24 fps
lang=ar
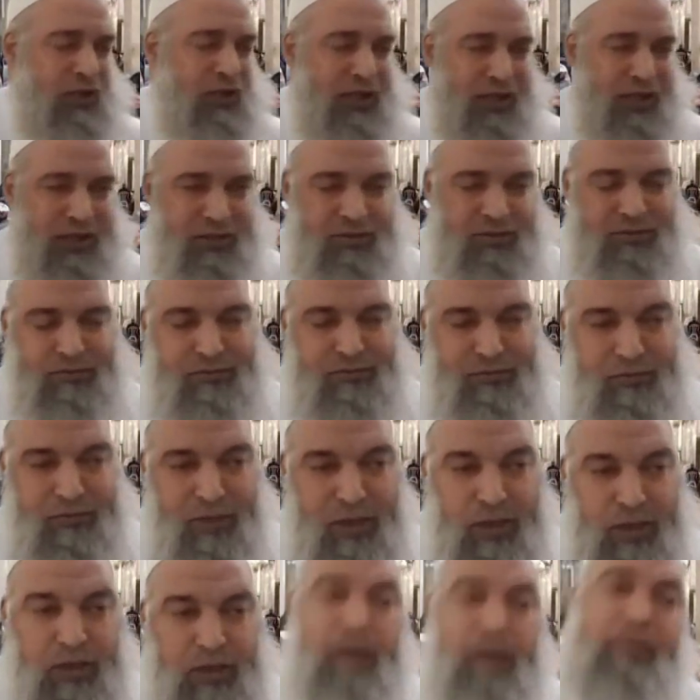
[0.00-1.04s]
نقول كذا
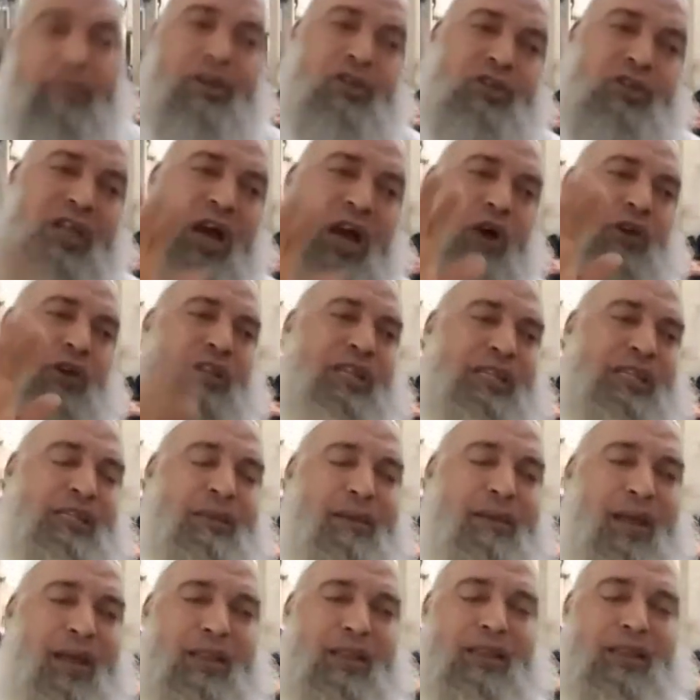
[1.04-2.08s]
طب نيجي ناخذ
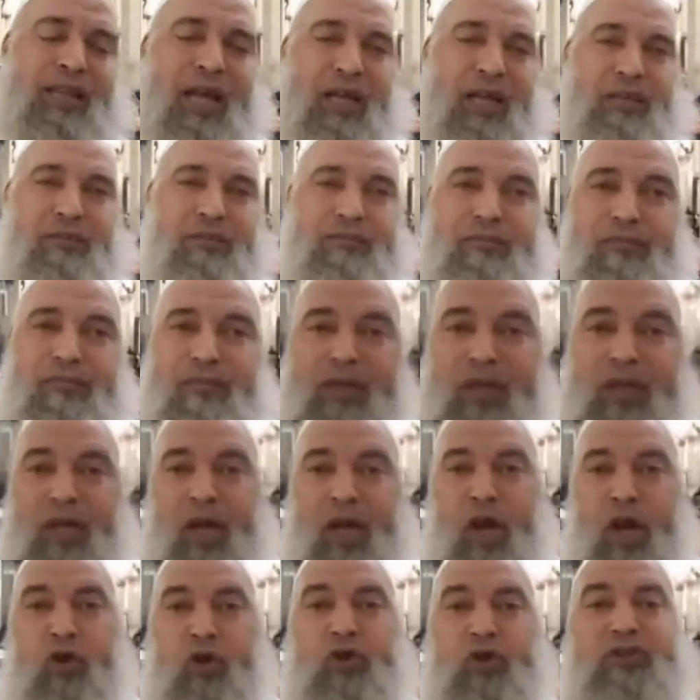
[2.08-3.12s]
الاحتمال الثاني
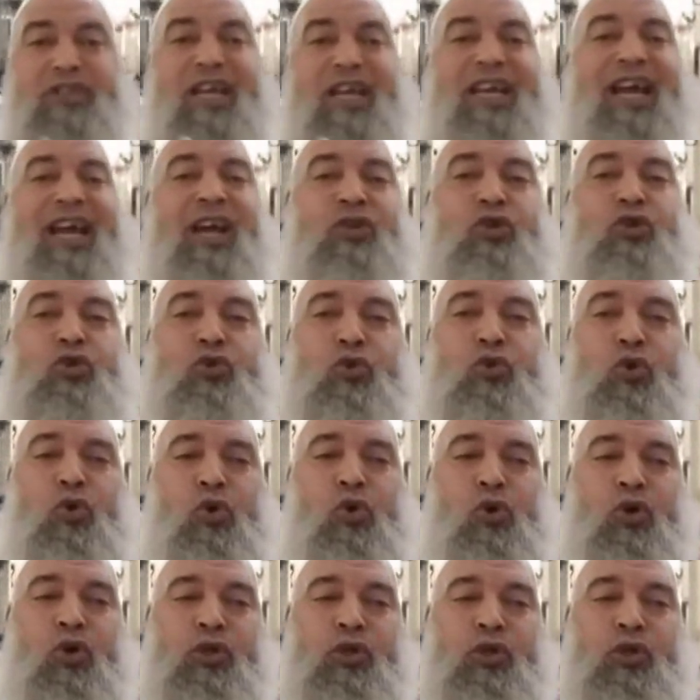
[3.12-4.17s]
انه الصيحه شو
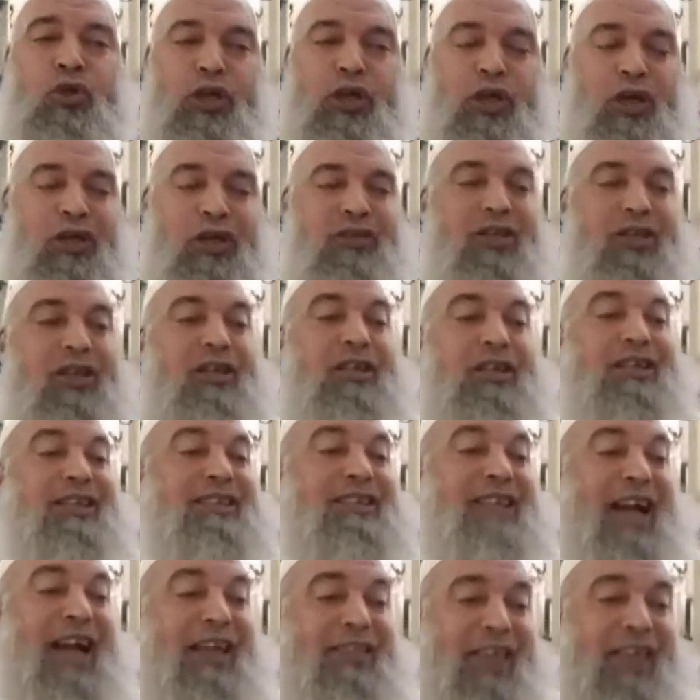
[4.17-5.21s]
تكون
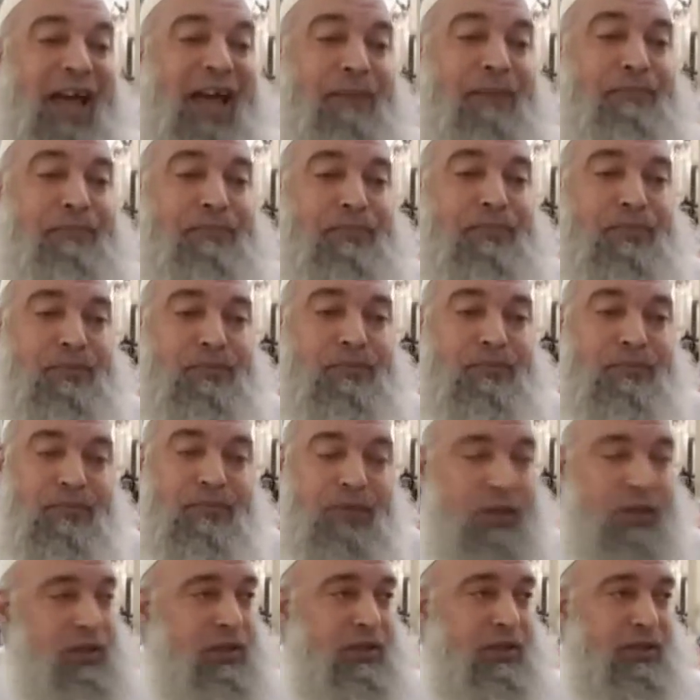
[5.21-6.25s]
طريقه عذاب
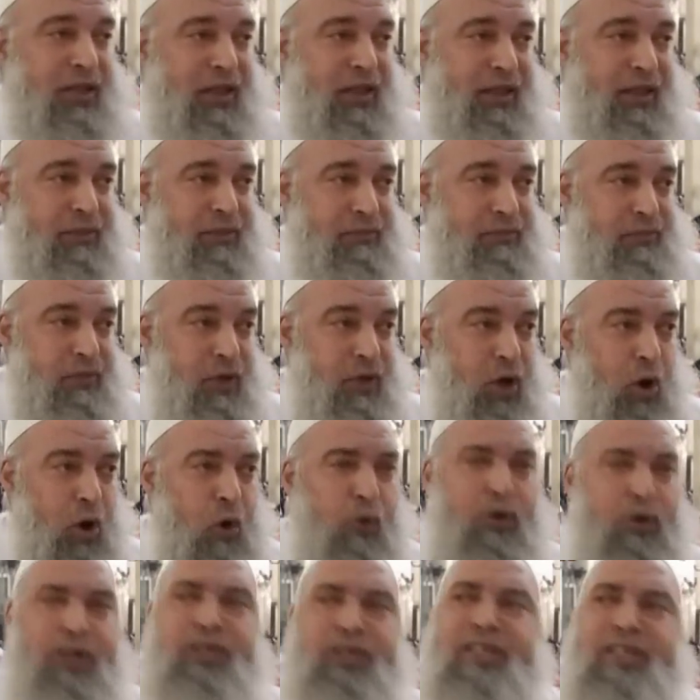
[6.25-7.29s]
طريقه عذاب
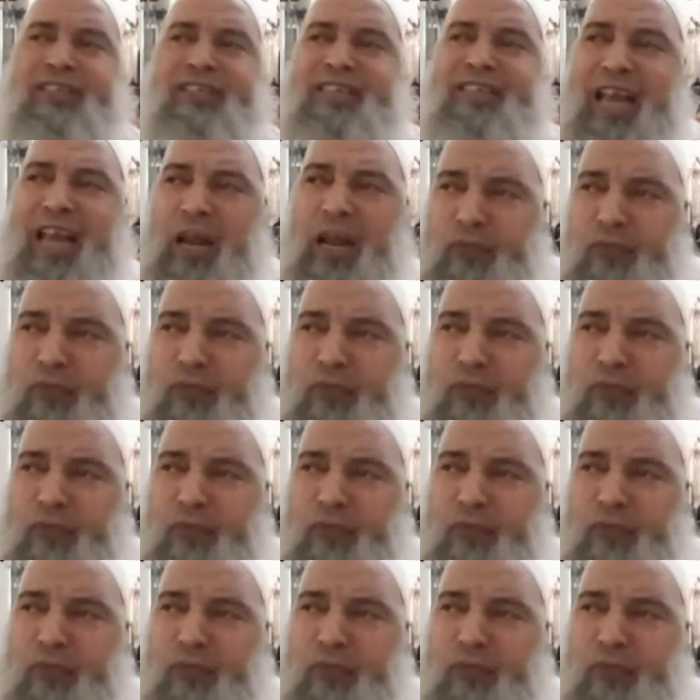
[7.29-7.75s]
ونيجي نسال